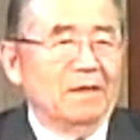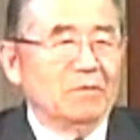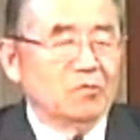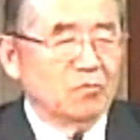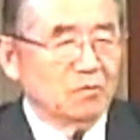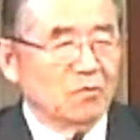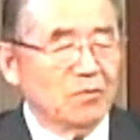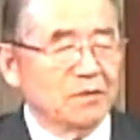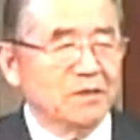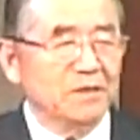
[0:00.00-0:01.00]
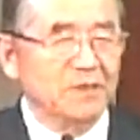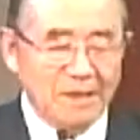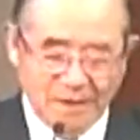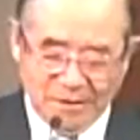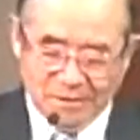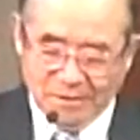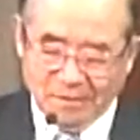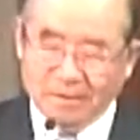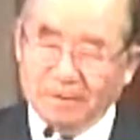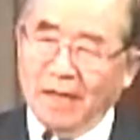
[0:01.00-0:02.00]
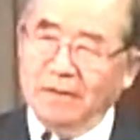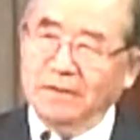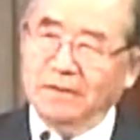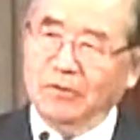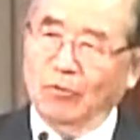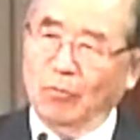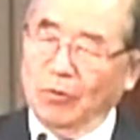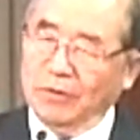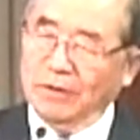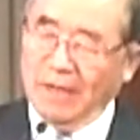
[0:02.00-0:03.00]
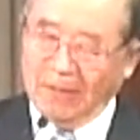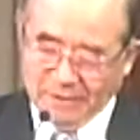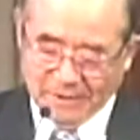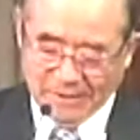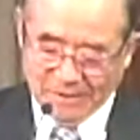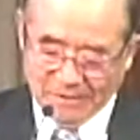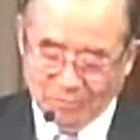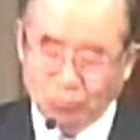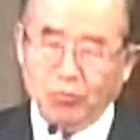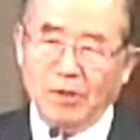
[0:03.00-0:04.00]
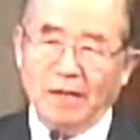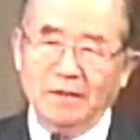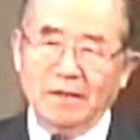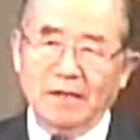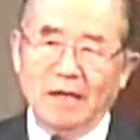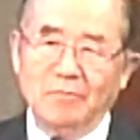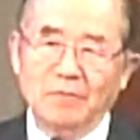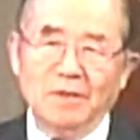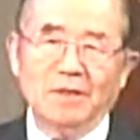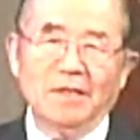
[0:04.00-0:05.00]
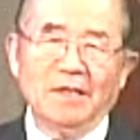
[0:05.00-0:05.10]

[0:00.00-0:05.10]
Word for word: 중동 전쟁이 일어날지도 모른다는 이런 불안감을